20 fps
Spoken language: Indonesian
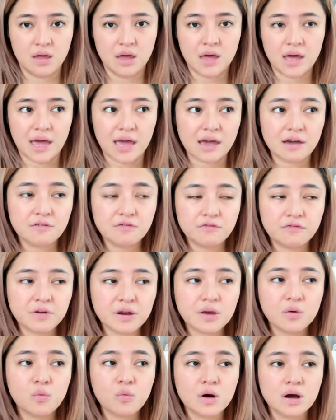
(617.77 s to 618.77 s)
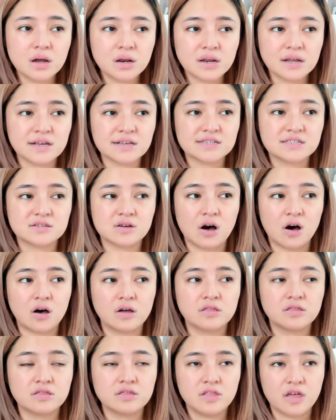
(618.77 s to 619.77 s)
everyone is
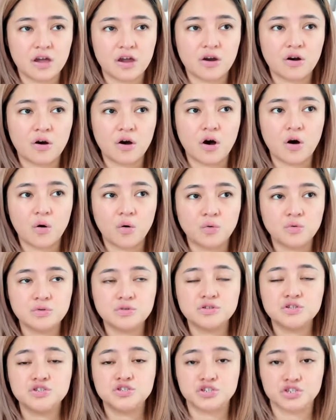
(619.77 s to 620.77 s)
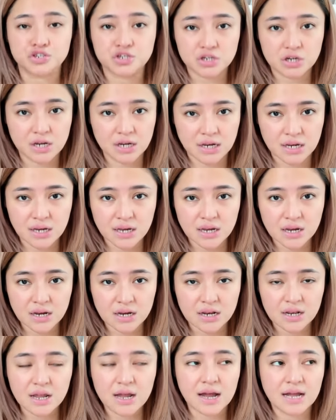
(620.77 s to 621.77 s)
on their own journey
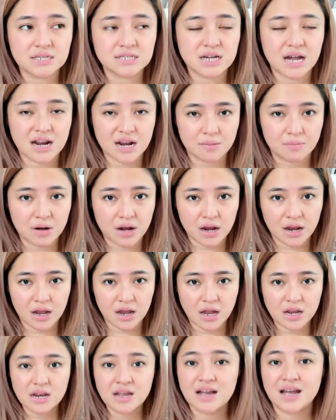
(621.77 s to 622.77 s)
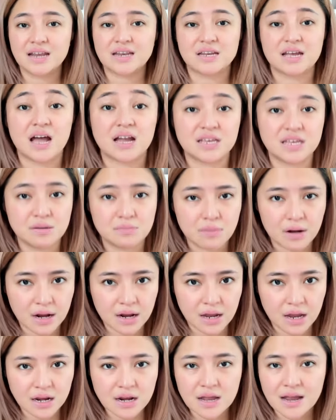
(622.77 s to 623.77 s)
dengan cara mereka, dengan kaki
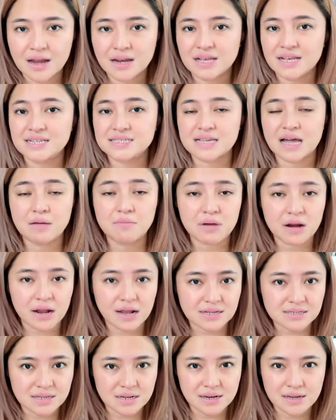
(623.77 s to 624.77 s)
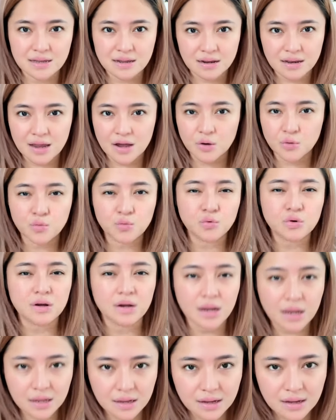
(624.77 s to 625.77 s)
mereka, dengan kisah mereka sendiri yang
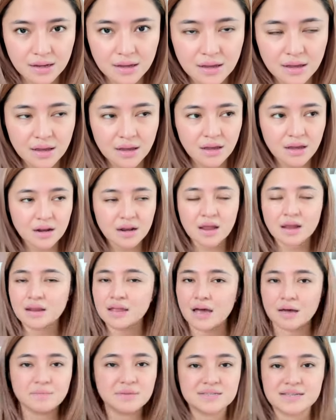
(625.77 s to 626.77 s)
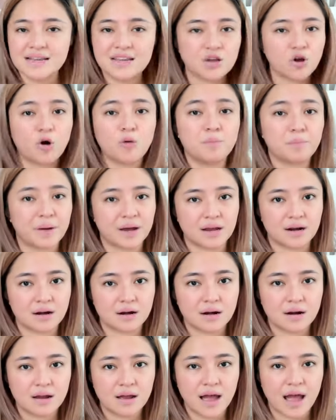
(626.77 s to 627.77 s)
unik dan gak bisa di-compare.
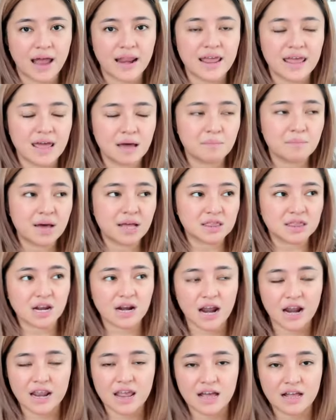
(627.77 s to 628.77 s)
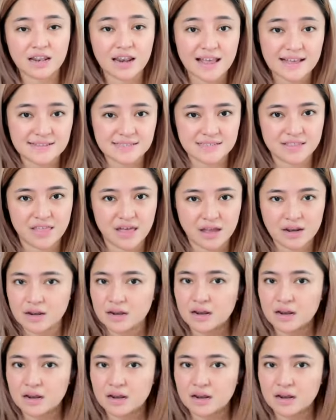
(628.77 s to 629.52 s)
Ada yang better, ada yang less than.